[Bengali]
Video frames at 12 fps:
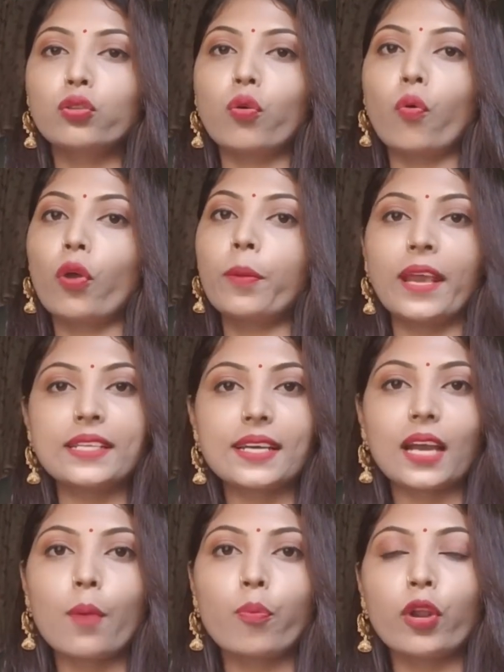তো ওই
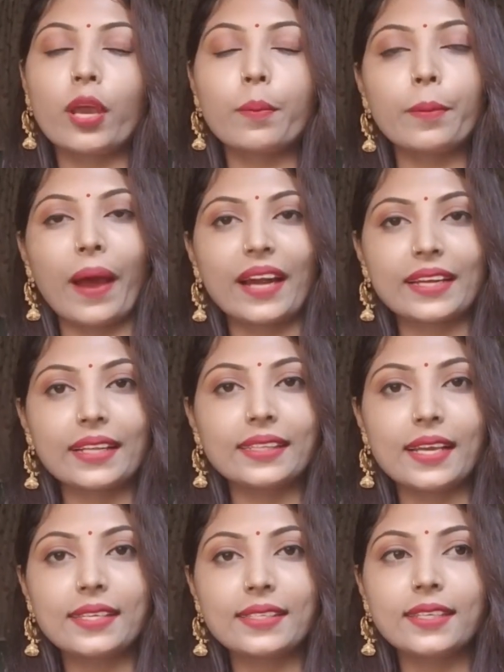ভেজা কাপড়ে আমি বাটা
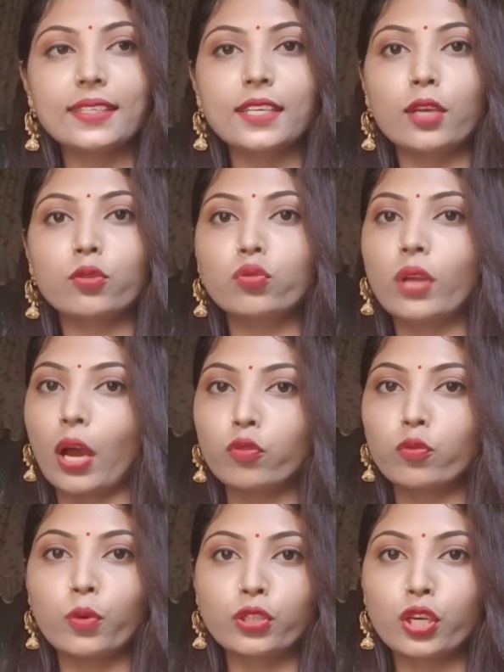দিয়ে এসেছি যেহেতু
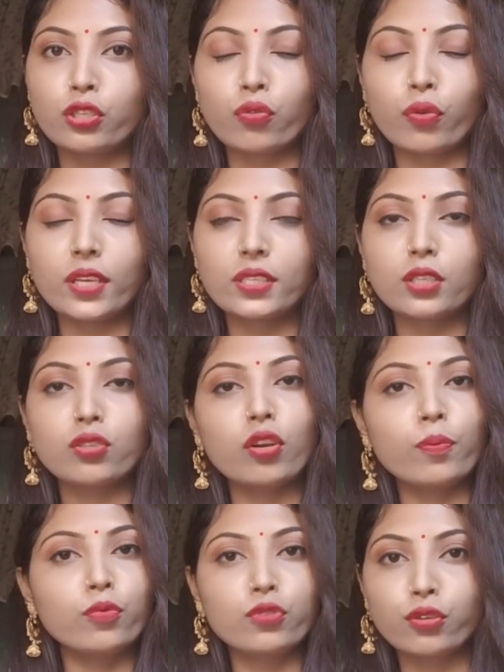ঠাকুরমশাই চলে
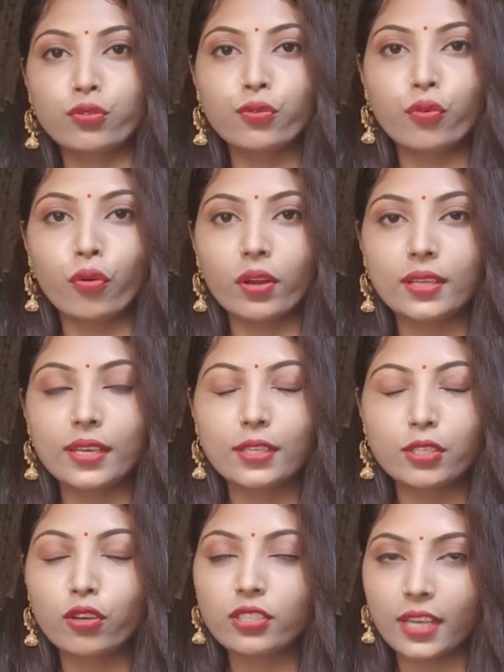এসেছিলো পুজো শুরু করে
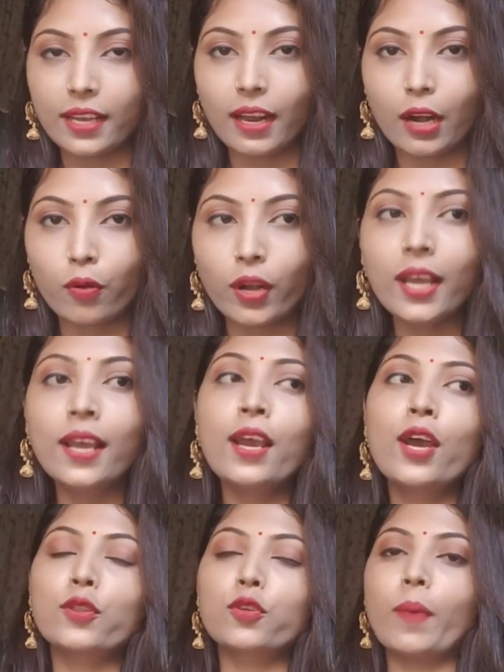দিয়েছিল সেই কারণে
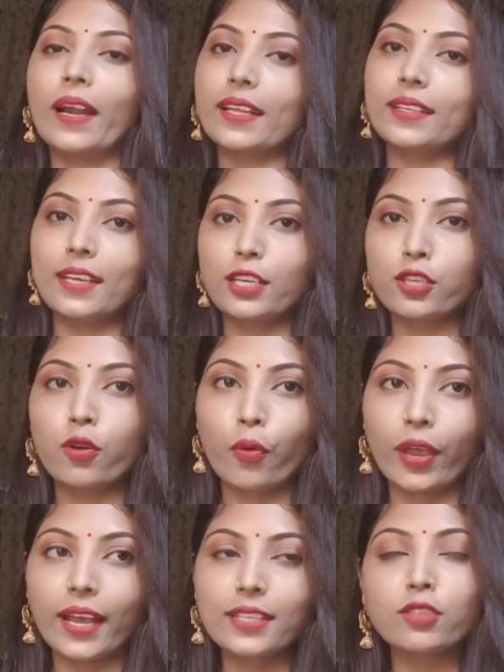তো বাটা দিয়ে আসা
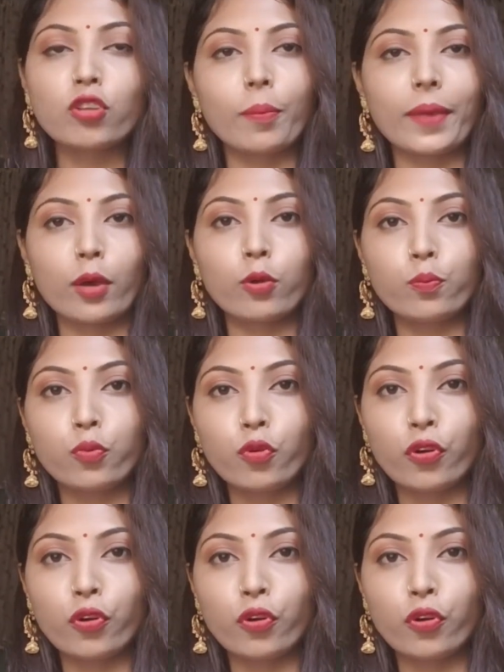হয়ে গেছে তো আমি এখন পুরো